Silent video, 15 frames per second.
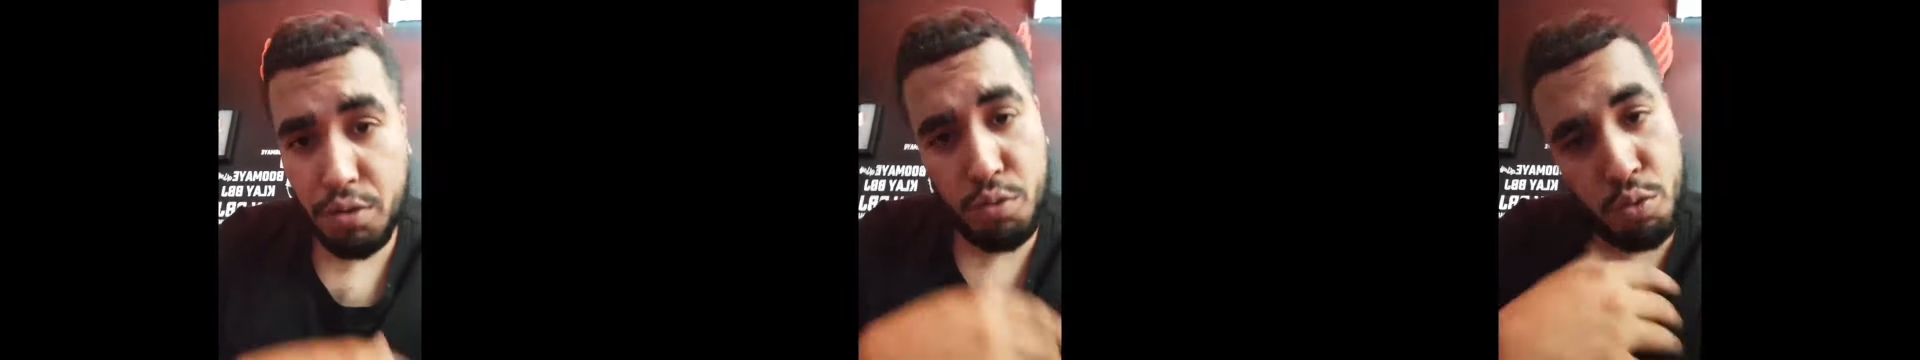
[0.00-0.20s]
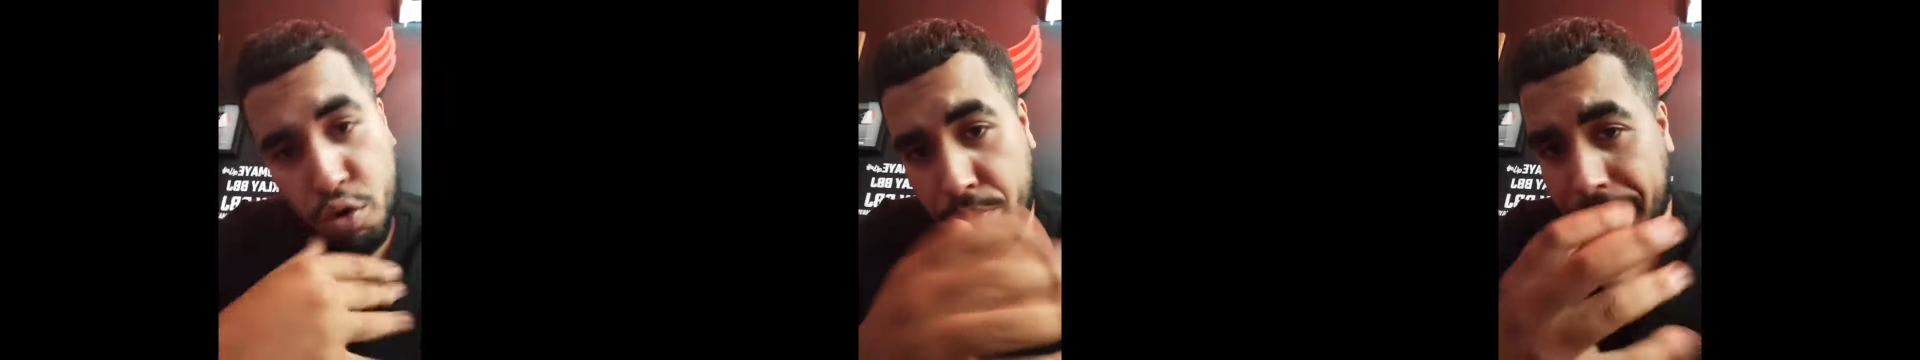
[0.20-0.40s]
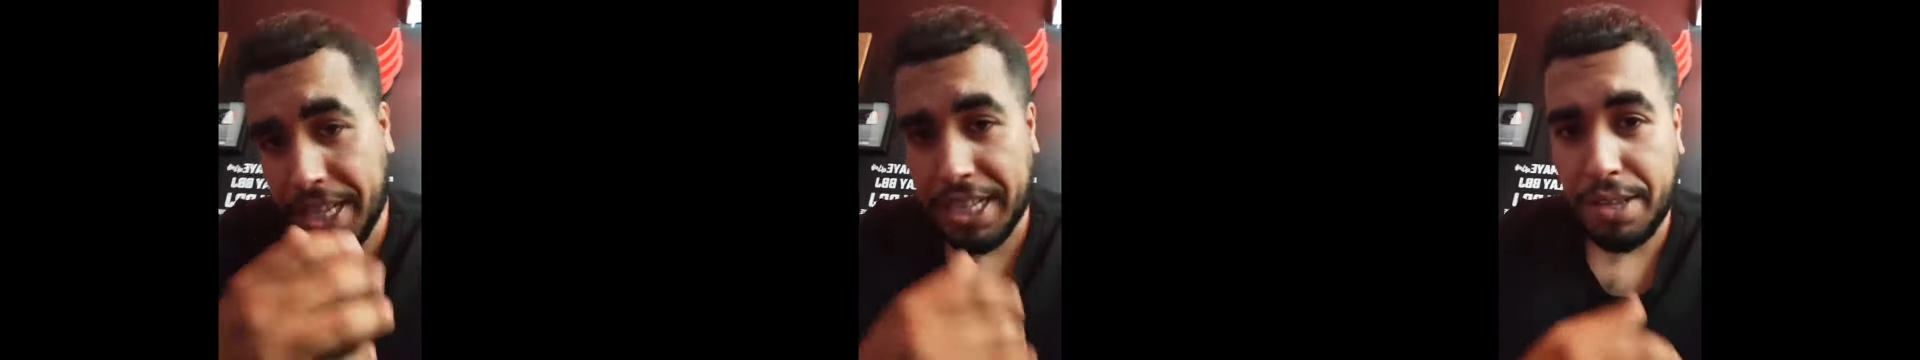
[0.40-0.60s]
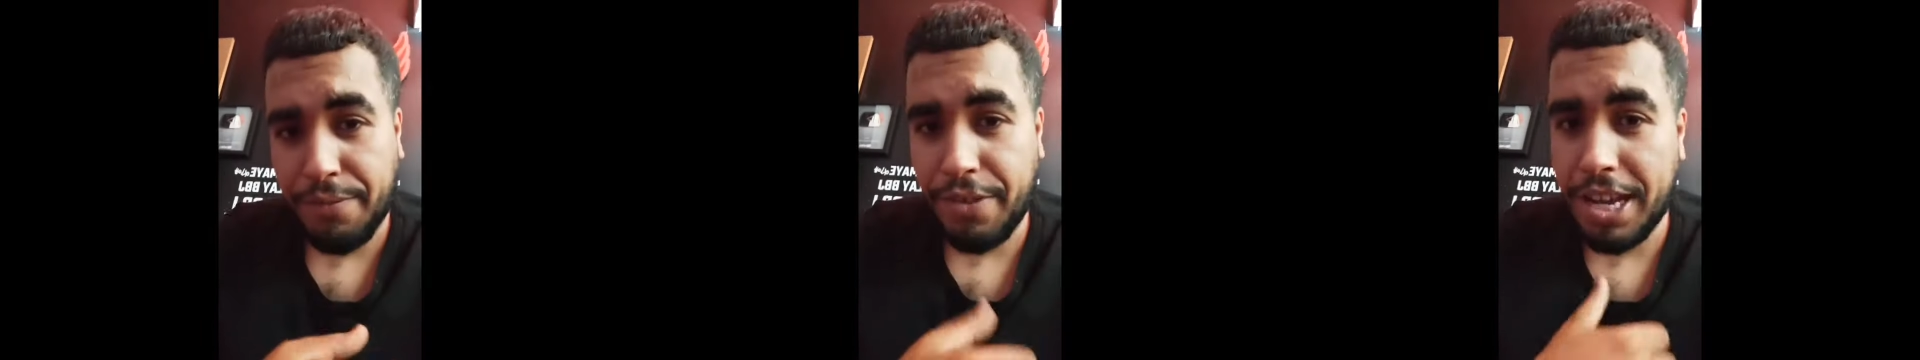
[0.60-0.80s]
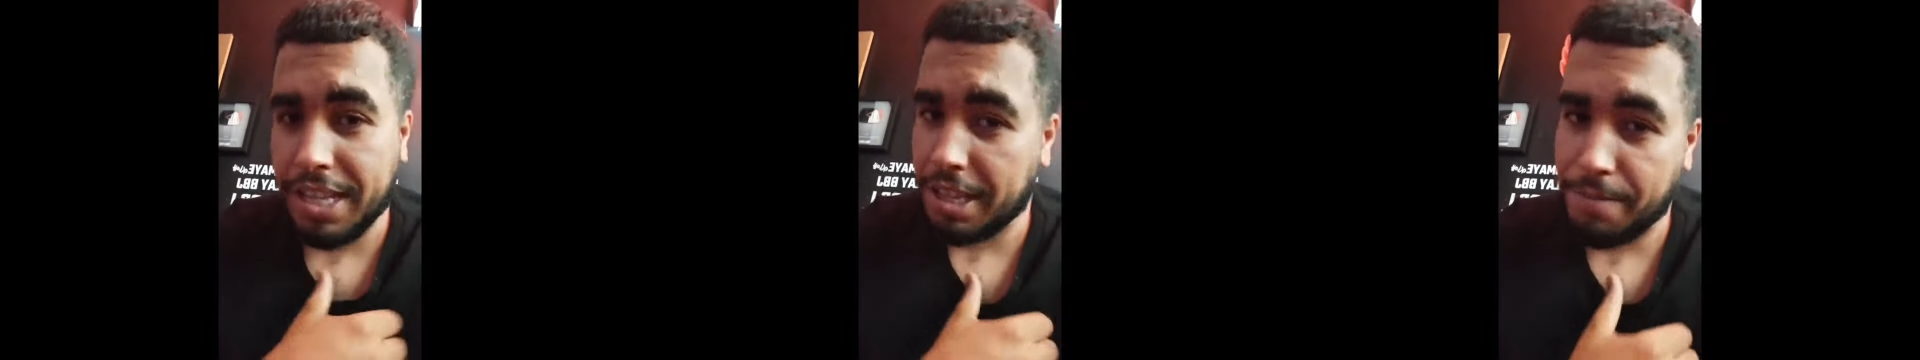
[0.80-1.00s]
وامنيتي
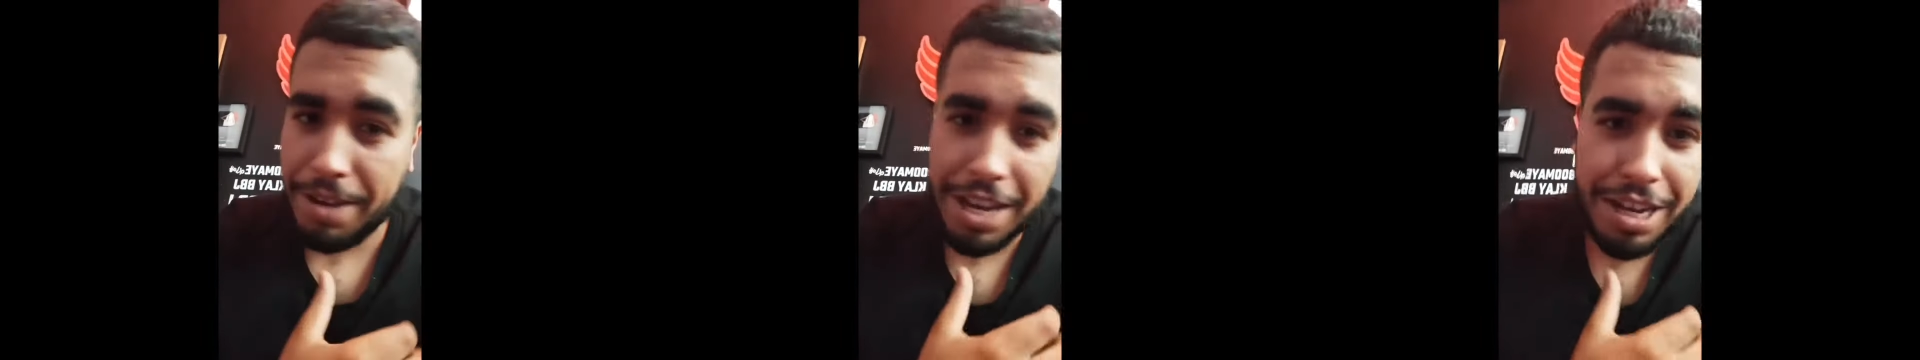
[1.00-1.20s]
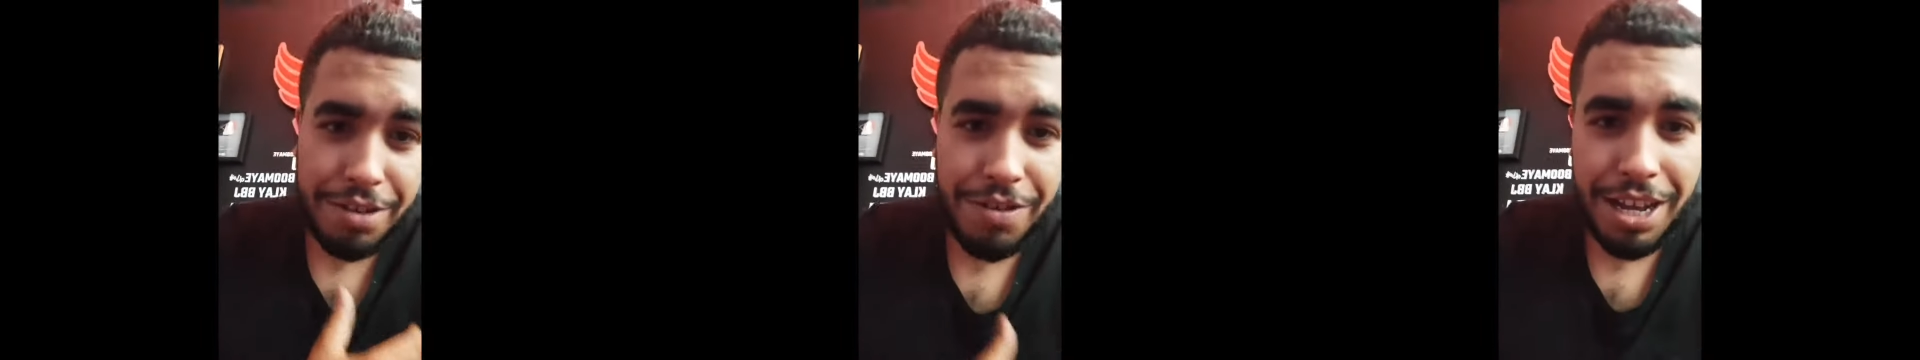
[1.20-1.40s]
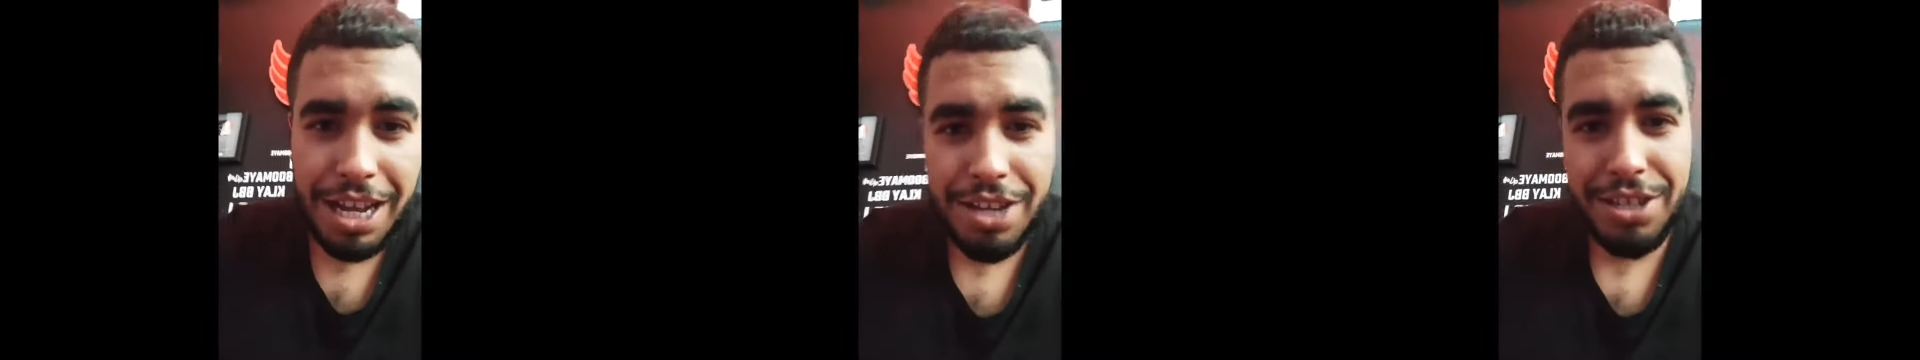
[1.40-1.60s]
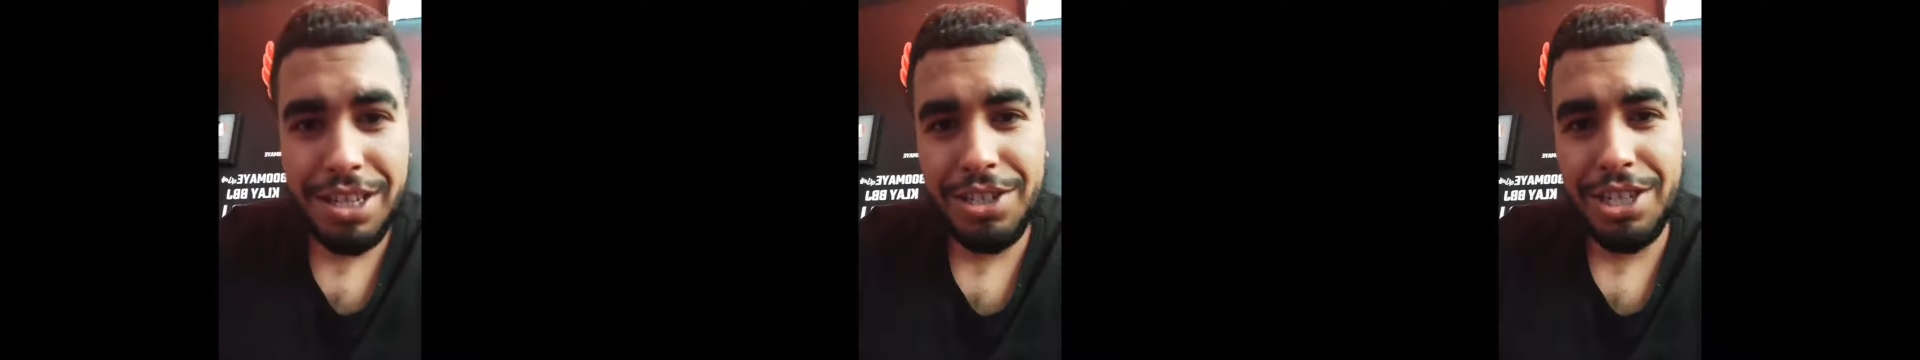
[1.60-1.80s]
فايت معاك وحاجه